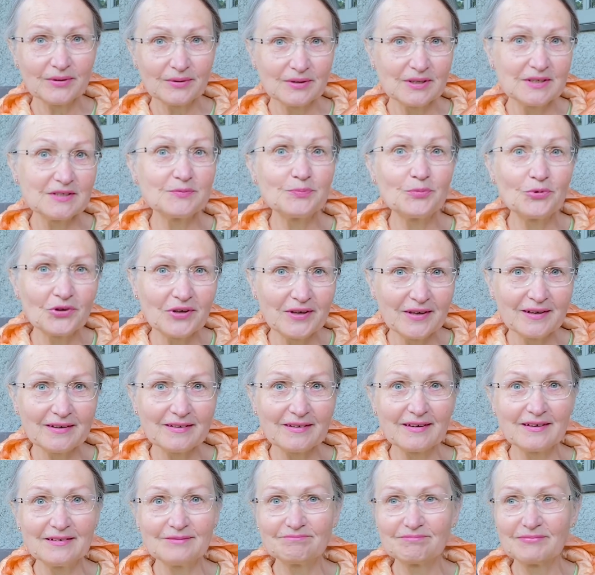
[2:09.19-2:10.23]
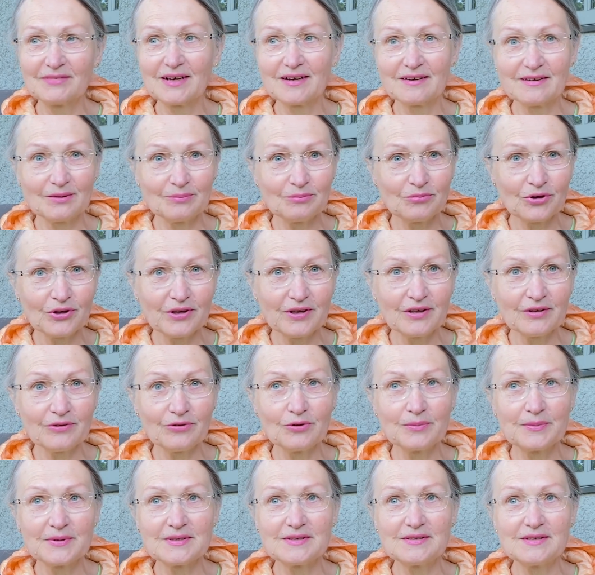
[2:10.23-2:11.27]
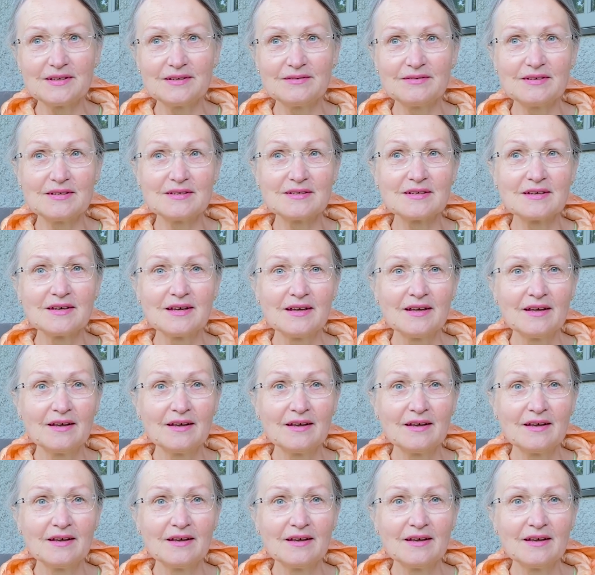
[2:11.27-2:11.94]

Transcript: из букета, карта букет номер 9,